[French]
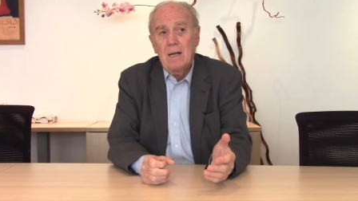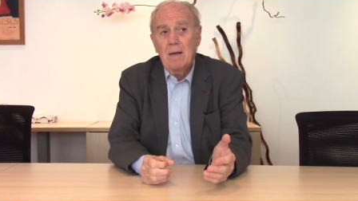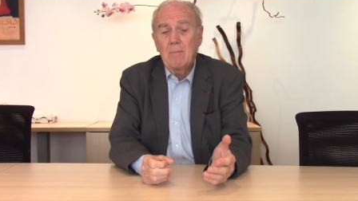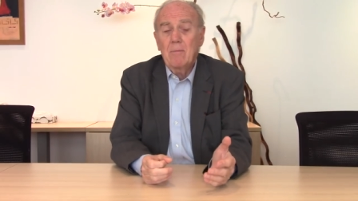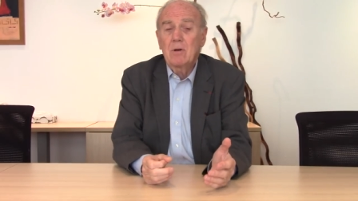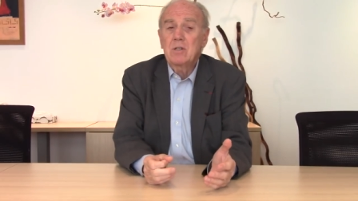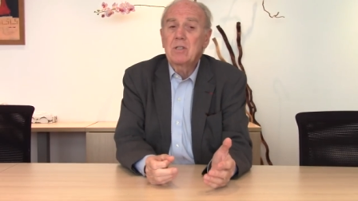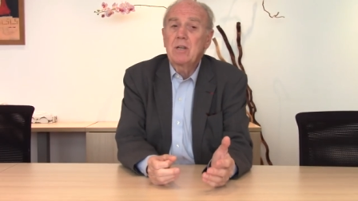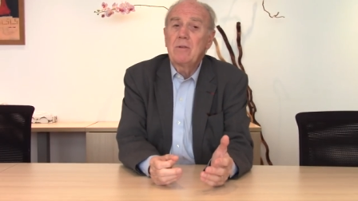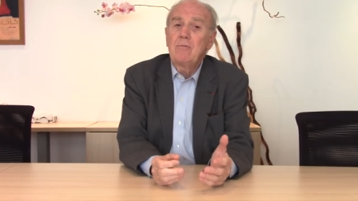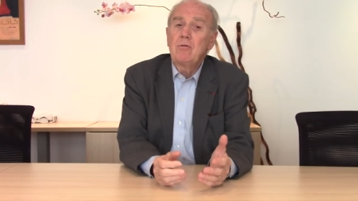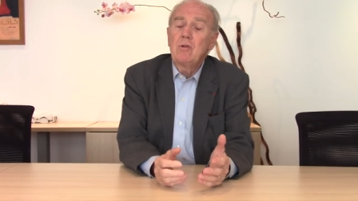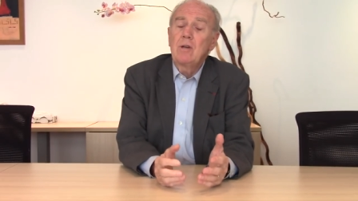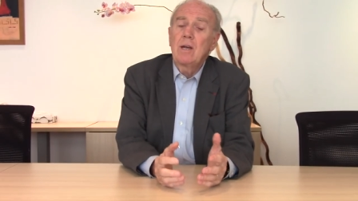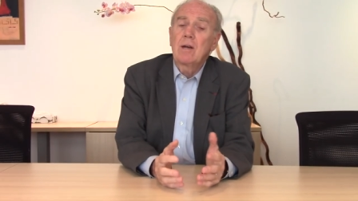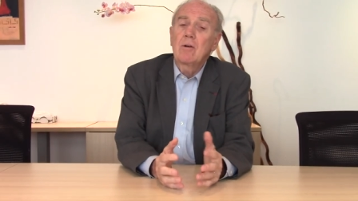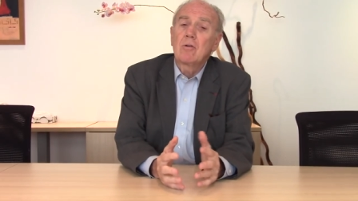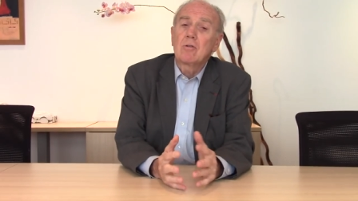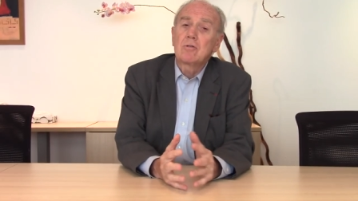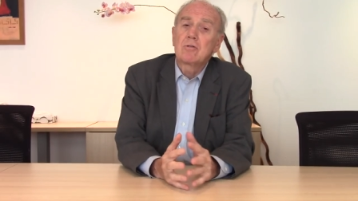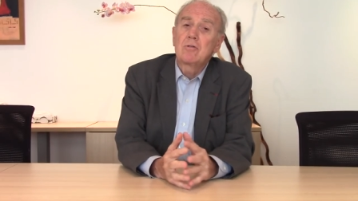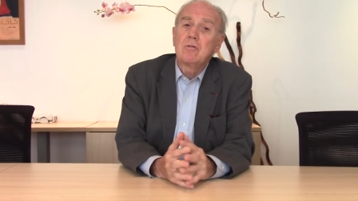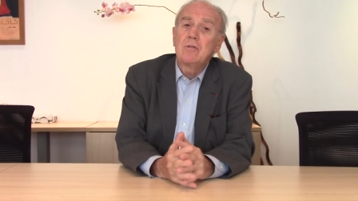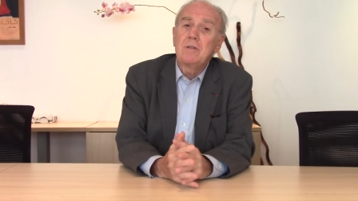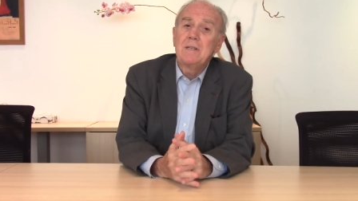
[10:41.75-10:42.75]
Et moi j'ai vu des
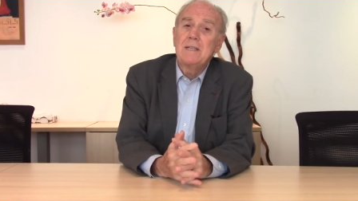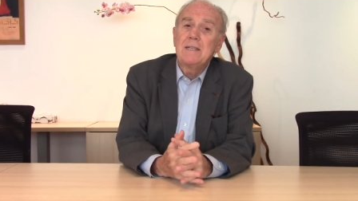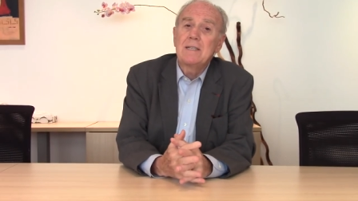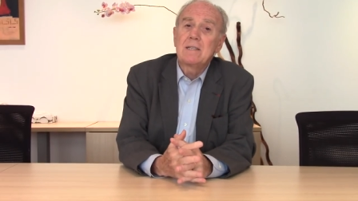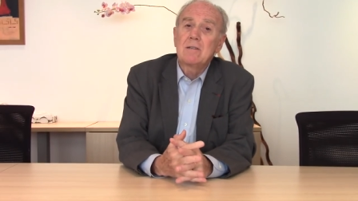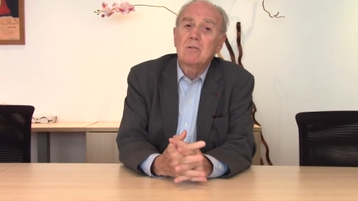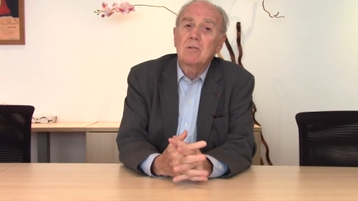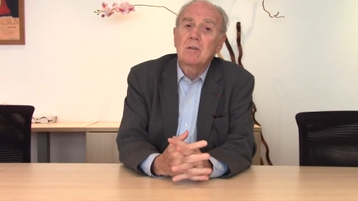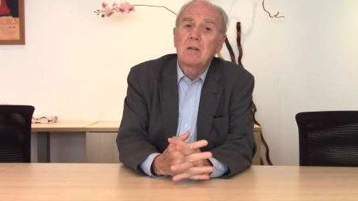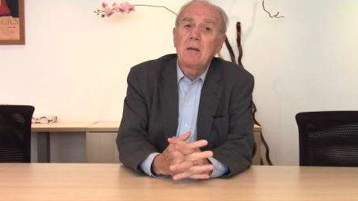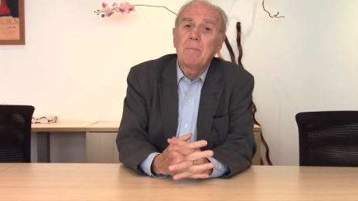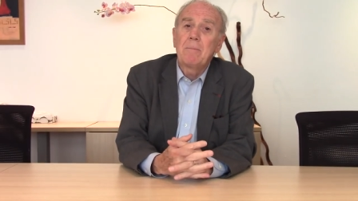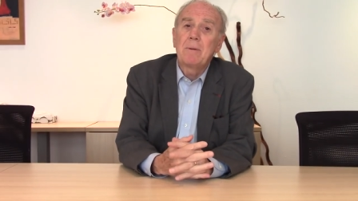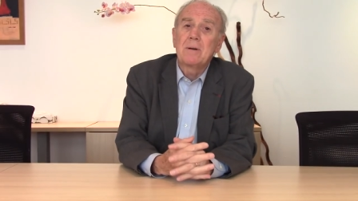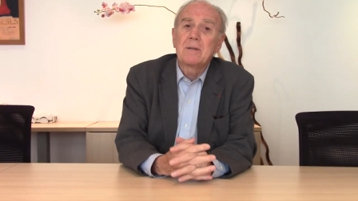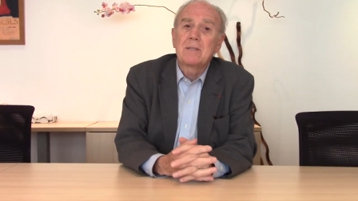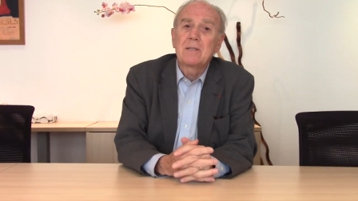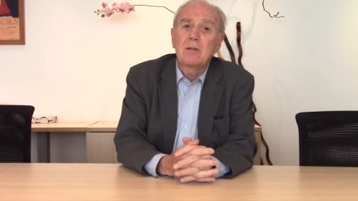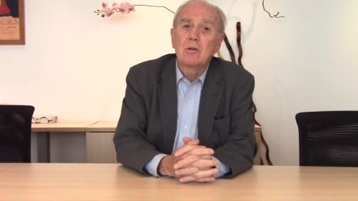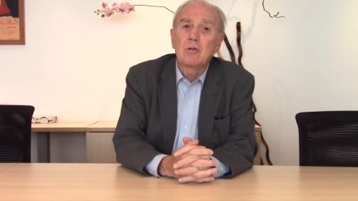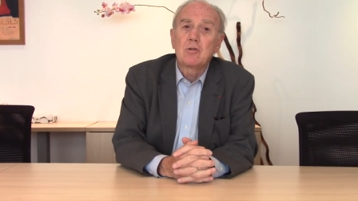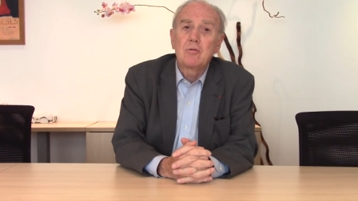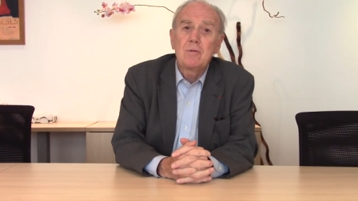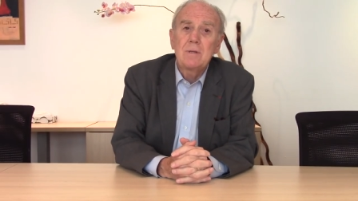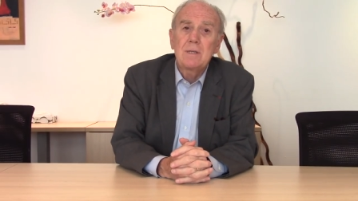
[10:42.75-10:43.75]
gosses de 10 ans qui
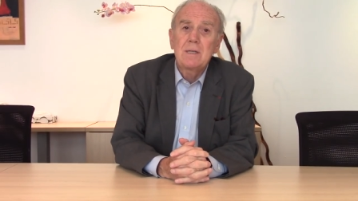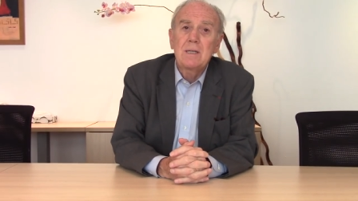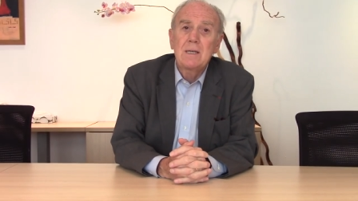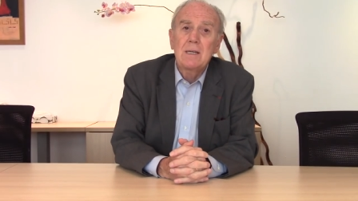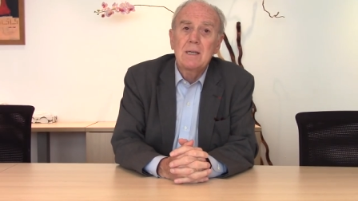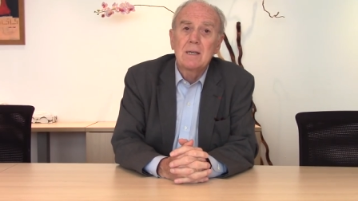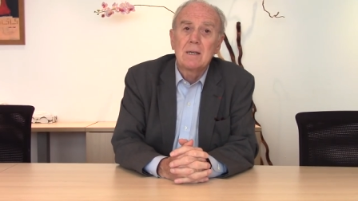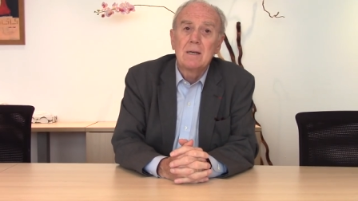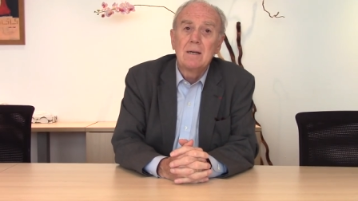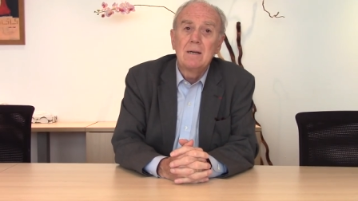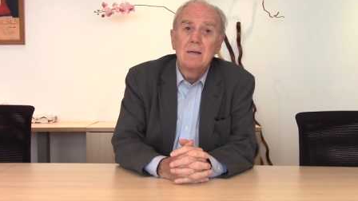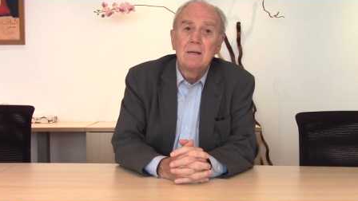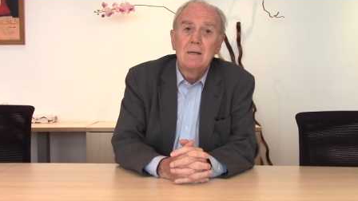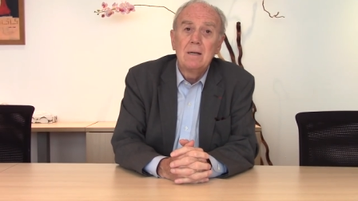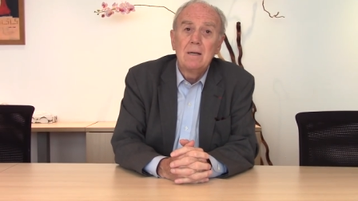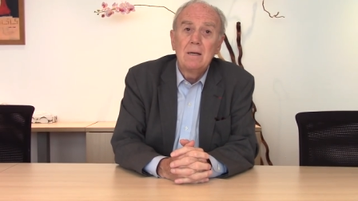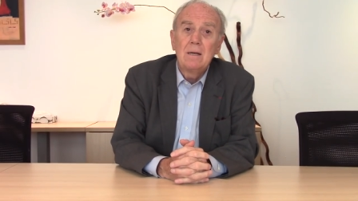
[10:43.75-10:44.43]
pensaient au suicide.